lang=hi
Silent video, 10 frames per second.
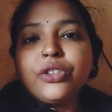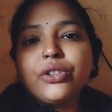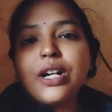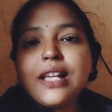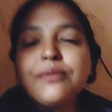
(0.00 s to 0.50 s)
तो
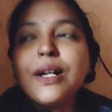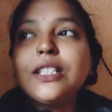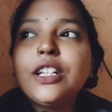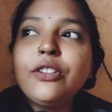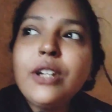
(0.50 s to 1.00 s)
गाइज बात
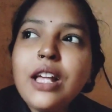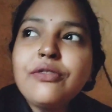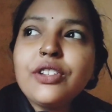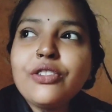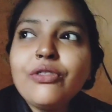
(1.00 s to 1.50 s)
करूंगी
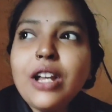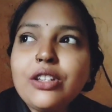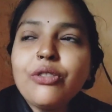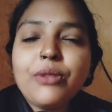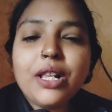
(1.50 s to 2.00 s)
आज विष्णु
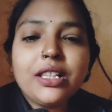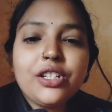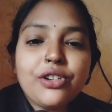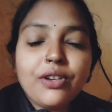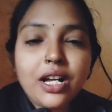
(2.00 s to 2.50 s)
राज और मालती
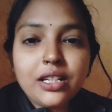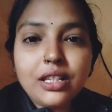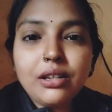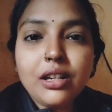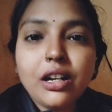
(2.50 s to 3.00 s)
चौहान
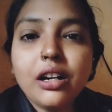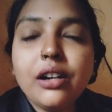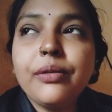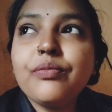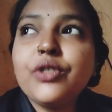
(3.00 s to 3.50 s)
की
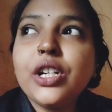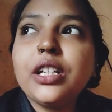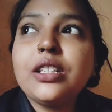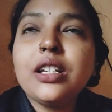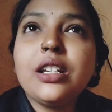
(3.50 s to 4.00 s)

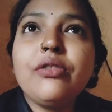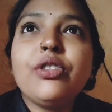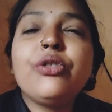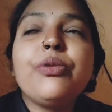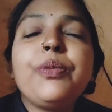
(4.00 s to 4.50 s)
जैसे कि
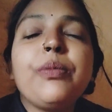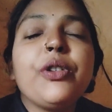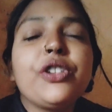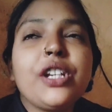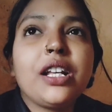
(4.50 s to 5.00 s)
यूट्यूब पे
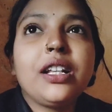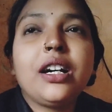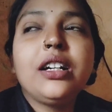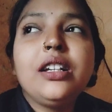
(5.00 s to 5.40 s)
बहुत ज़्यादा